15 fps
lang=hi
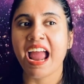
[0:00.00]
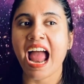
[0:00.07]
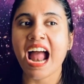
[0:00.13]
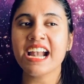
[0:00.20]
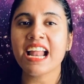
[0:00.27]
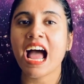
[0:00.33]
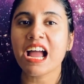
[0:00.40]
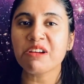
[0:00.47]

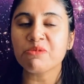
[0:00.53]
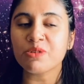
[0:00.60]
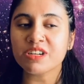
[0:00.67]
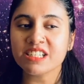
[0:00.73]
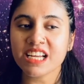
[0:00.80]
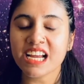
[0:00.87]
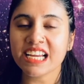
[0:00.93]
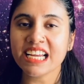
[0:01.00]
एंड आई वुड
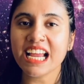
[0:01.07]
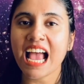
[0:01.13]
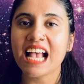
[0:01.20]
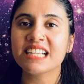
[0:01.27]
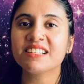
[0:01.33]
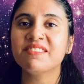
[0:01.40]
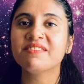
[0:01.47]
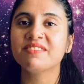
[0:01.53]
से कि
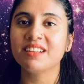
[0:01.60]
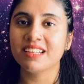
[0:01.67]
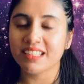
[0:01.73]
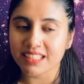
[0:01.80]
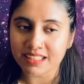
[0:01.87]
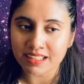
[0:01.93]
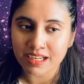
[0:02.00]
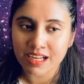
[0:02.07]
एज अ
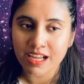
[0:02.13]
विलन